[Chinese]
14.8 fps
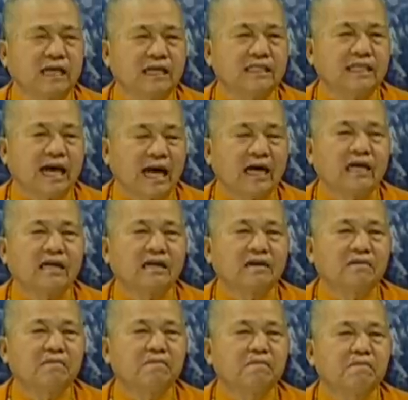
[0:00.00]
座禅堂，
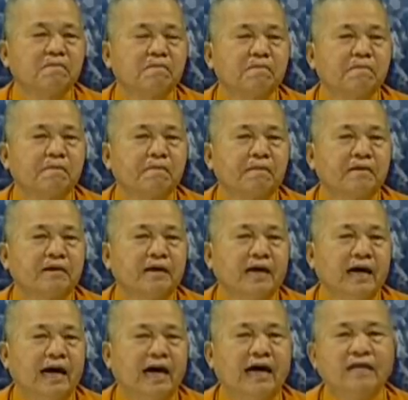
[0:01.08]

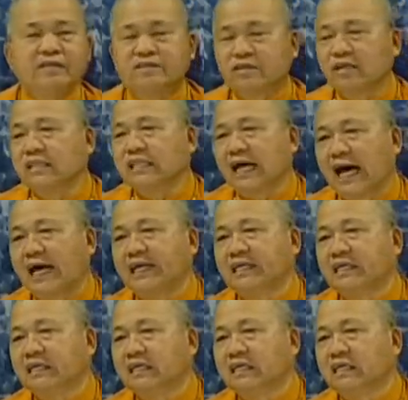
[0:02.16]
啊，深
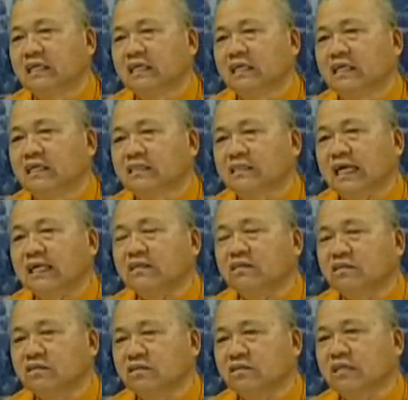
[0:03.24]
谈
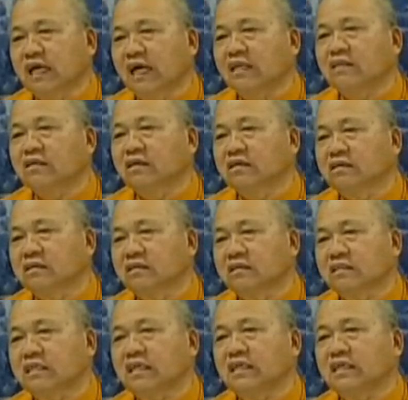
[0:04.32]
三十天的
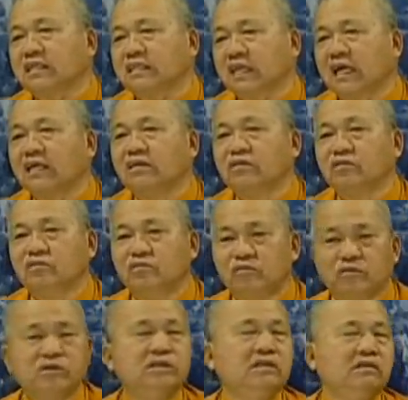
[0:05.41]
谢天
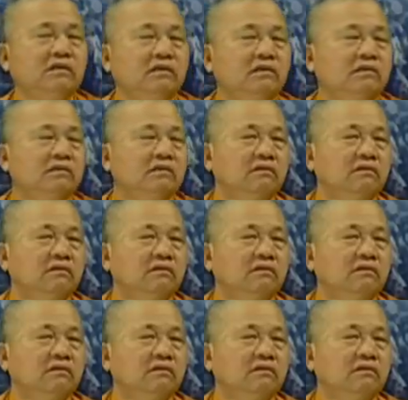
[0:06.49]
恩，